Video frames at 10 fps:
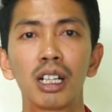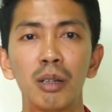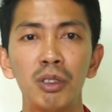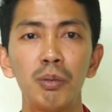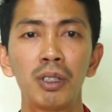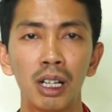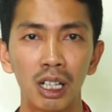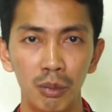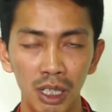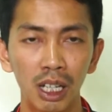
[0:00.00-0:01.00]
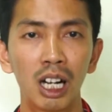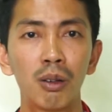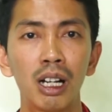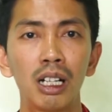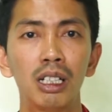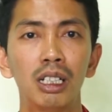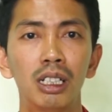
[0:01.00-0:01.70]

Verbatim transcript: kami biar kami yang kawal